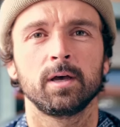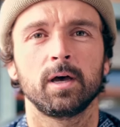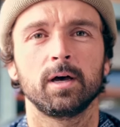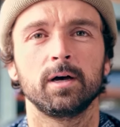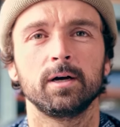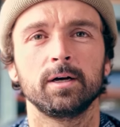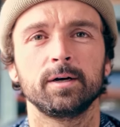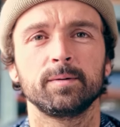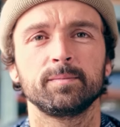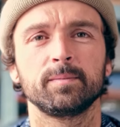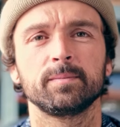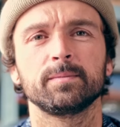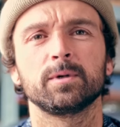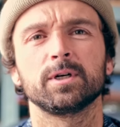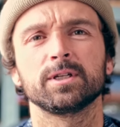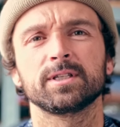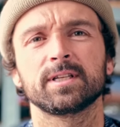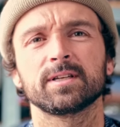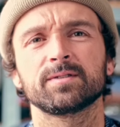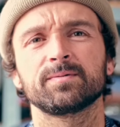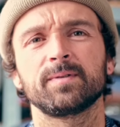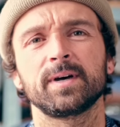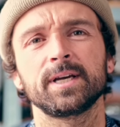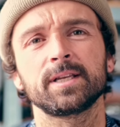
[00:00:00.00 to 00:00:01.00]
Ähm,
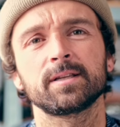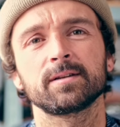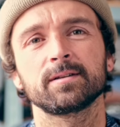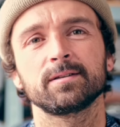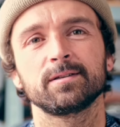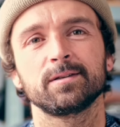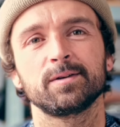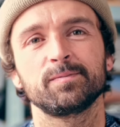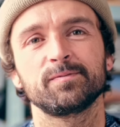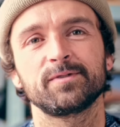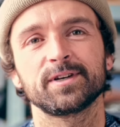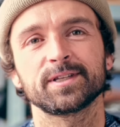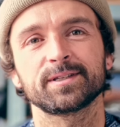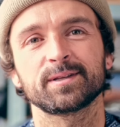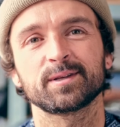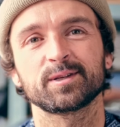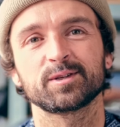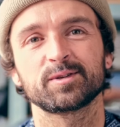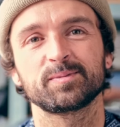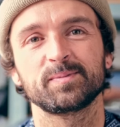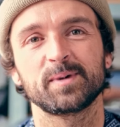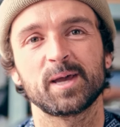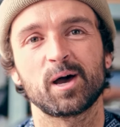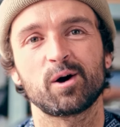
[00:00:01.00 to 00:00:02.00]
des Weiteren im Wasser
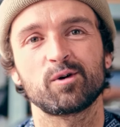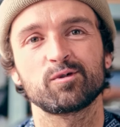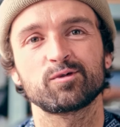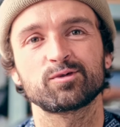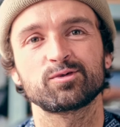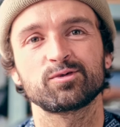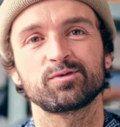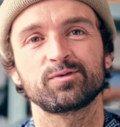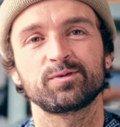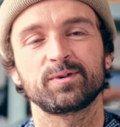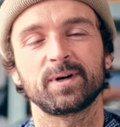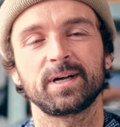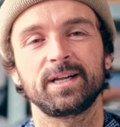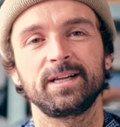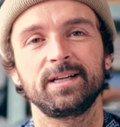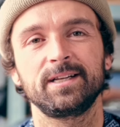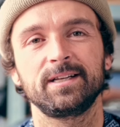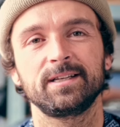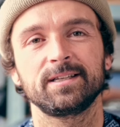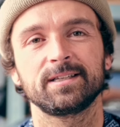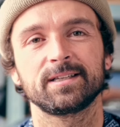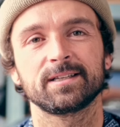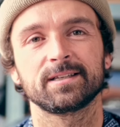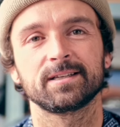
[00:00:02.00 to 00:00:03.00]
ist mir
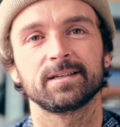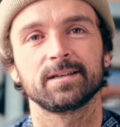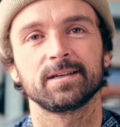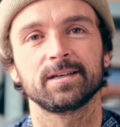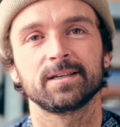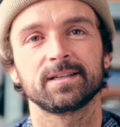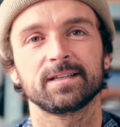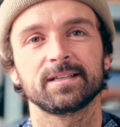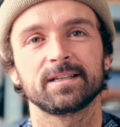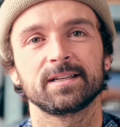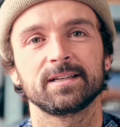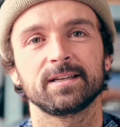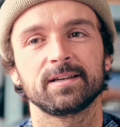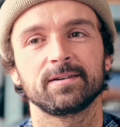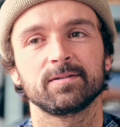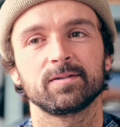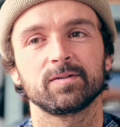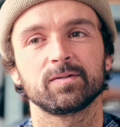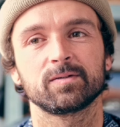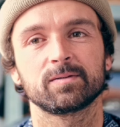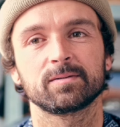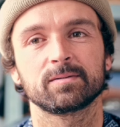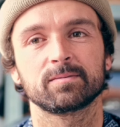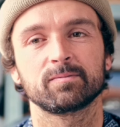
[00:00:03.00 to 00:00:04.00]
aufgefallen, äh,
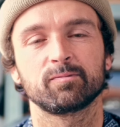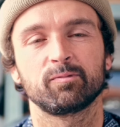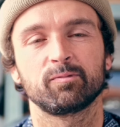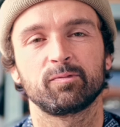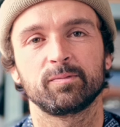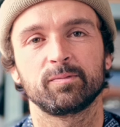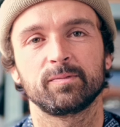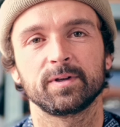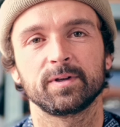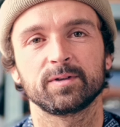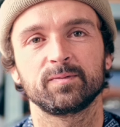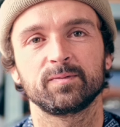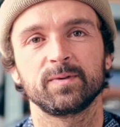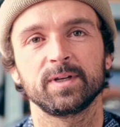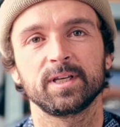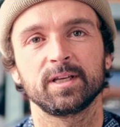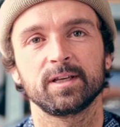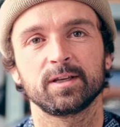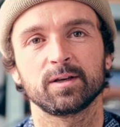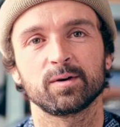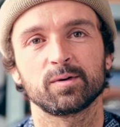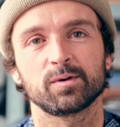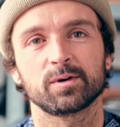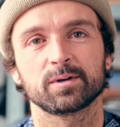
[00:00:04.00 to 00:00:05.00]
weswegen
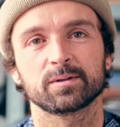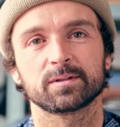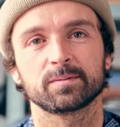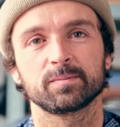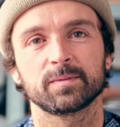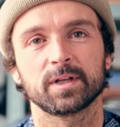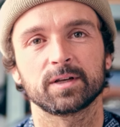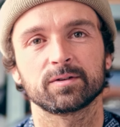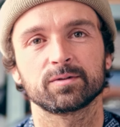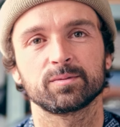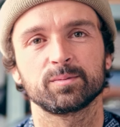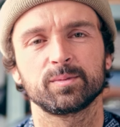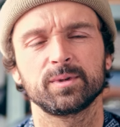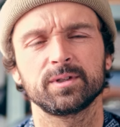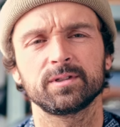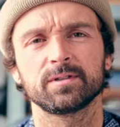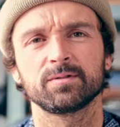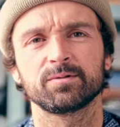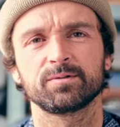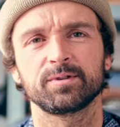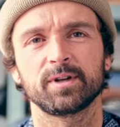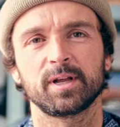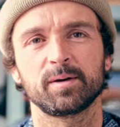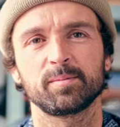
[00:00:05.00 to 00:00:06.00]
ich auch da so ein
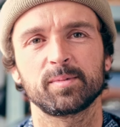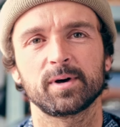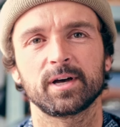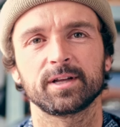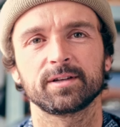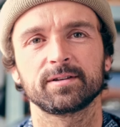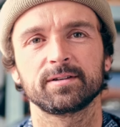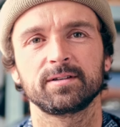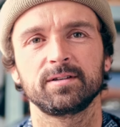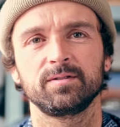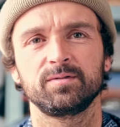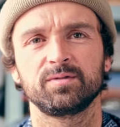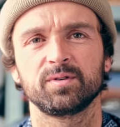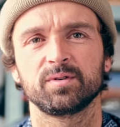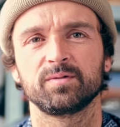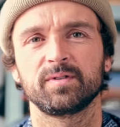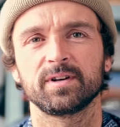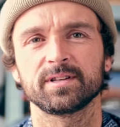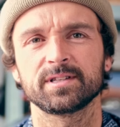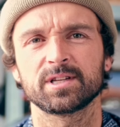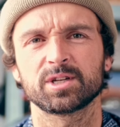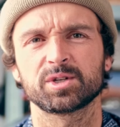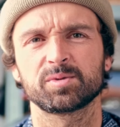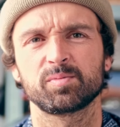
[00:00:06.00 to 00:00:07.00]
bisschen von abrate, die für
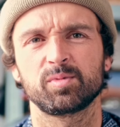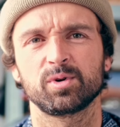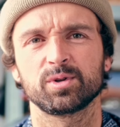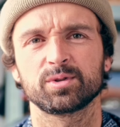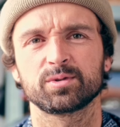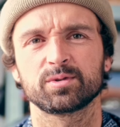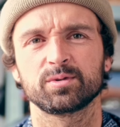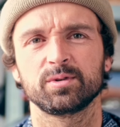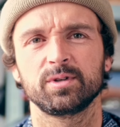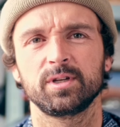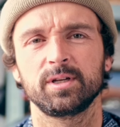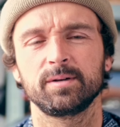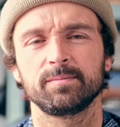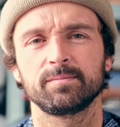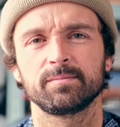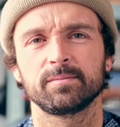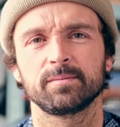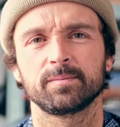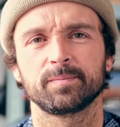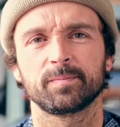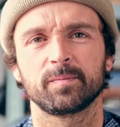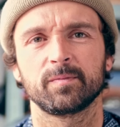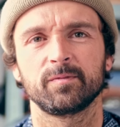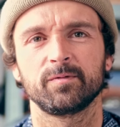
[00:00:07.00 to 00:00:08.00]
Wassersport zu nehmen,
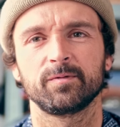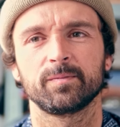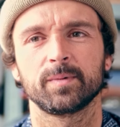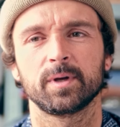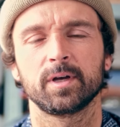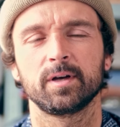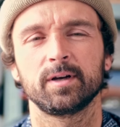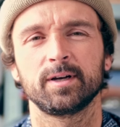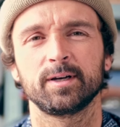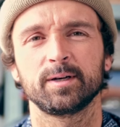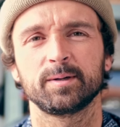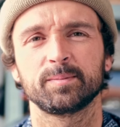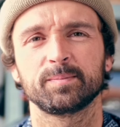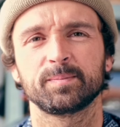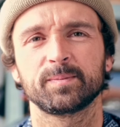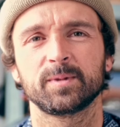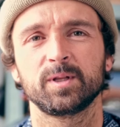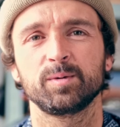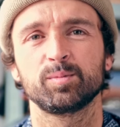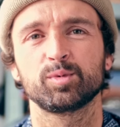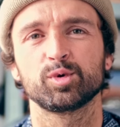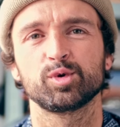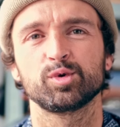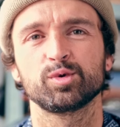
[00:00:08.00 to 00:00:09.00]
ähm,
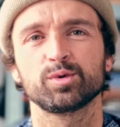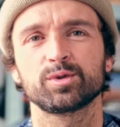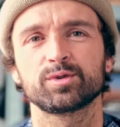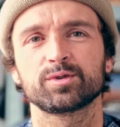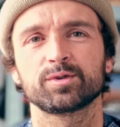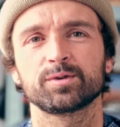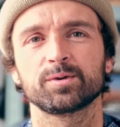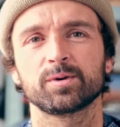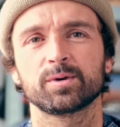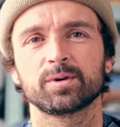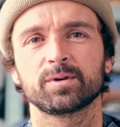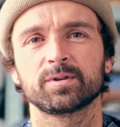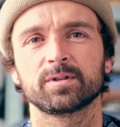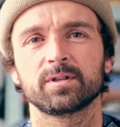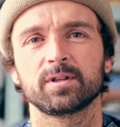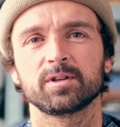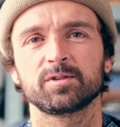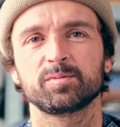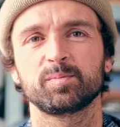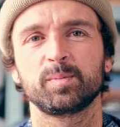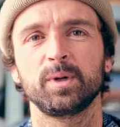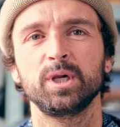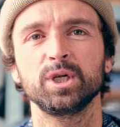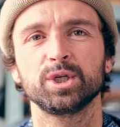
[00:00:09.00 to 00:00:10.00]
die Benutzung
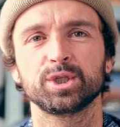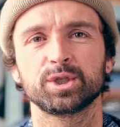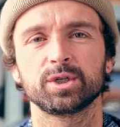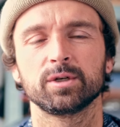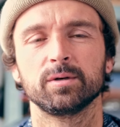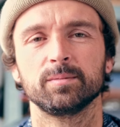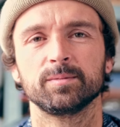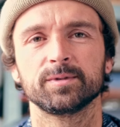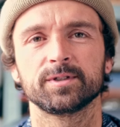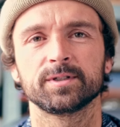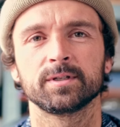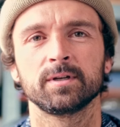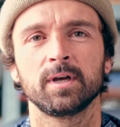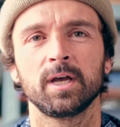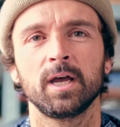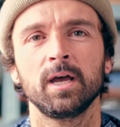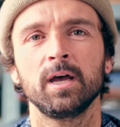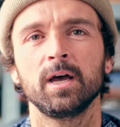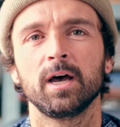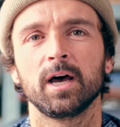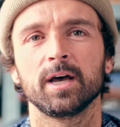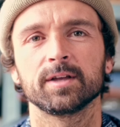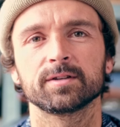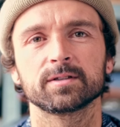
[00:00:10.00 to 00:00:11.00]
des Bildschirms.
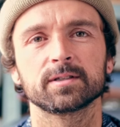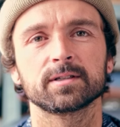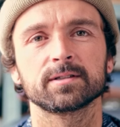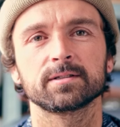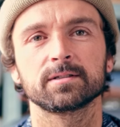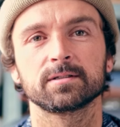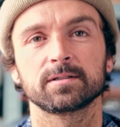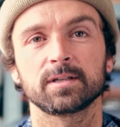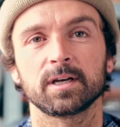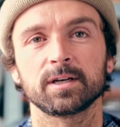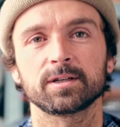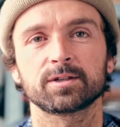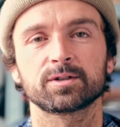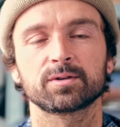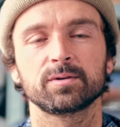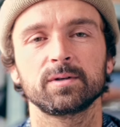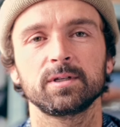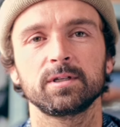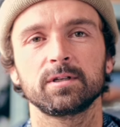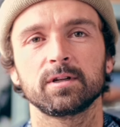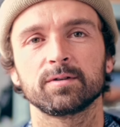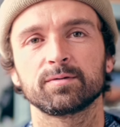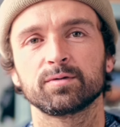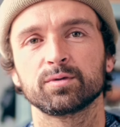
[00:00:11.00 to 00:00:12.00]
Also das ist ein
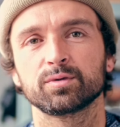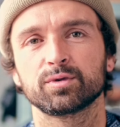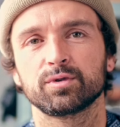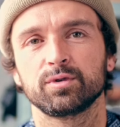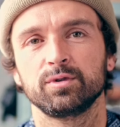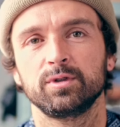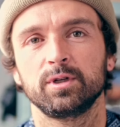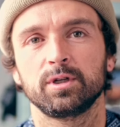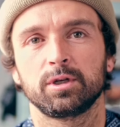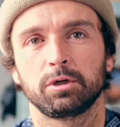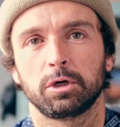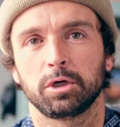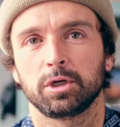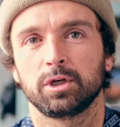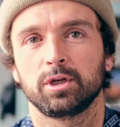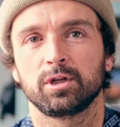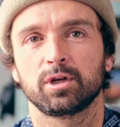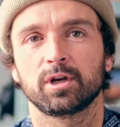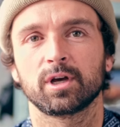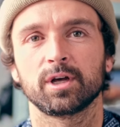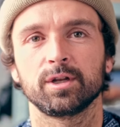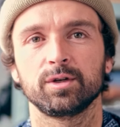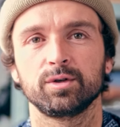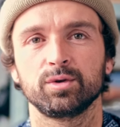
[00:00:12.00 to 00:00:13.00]
Touchscreen, der funktioniert
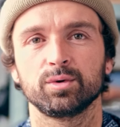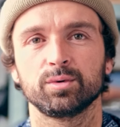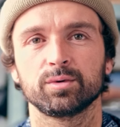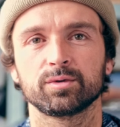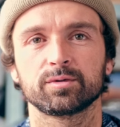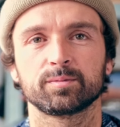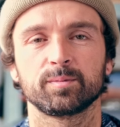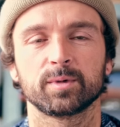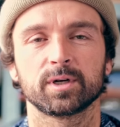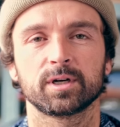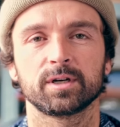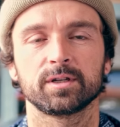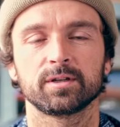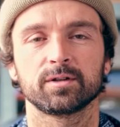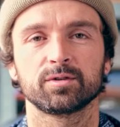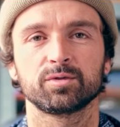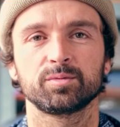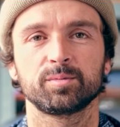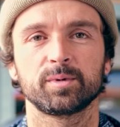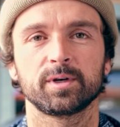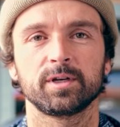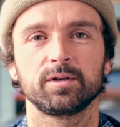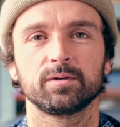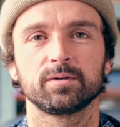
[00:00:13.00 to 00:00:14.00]
eigentlich grandios, man kann da
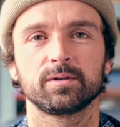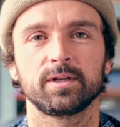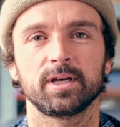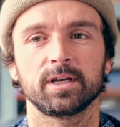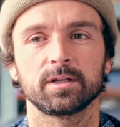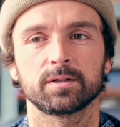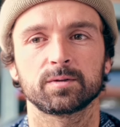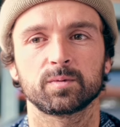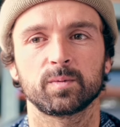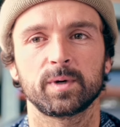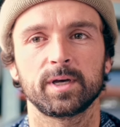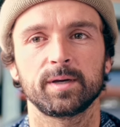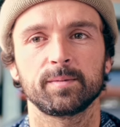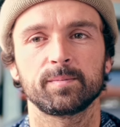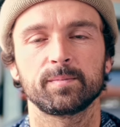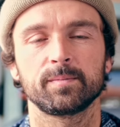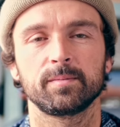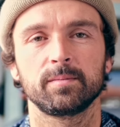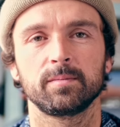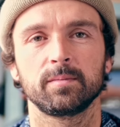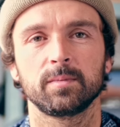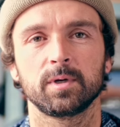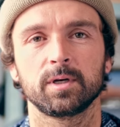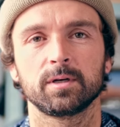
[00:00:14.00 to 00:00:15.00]
super hin und her
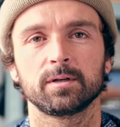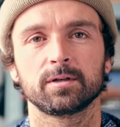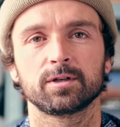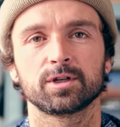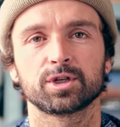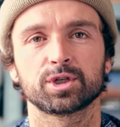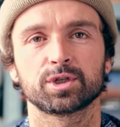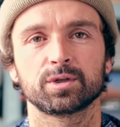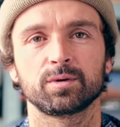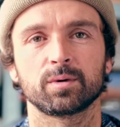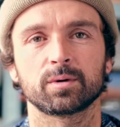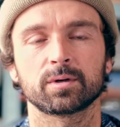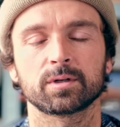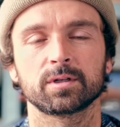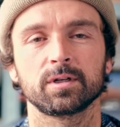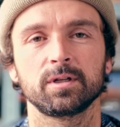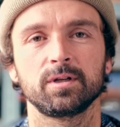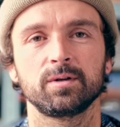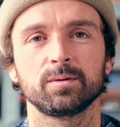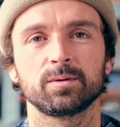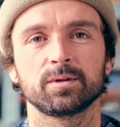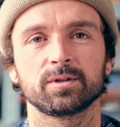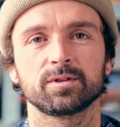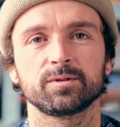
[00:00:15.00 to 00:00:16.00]
swipen, äh, das stockt
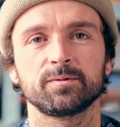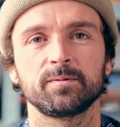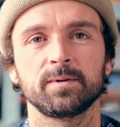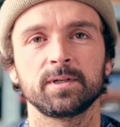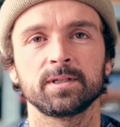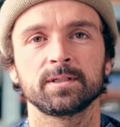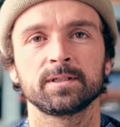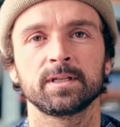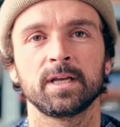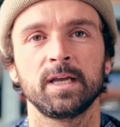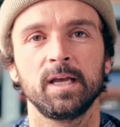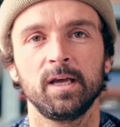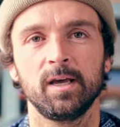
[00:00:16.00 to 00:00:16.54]
nicht oder sowas.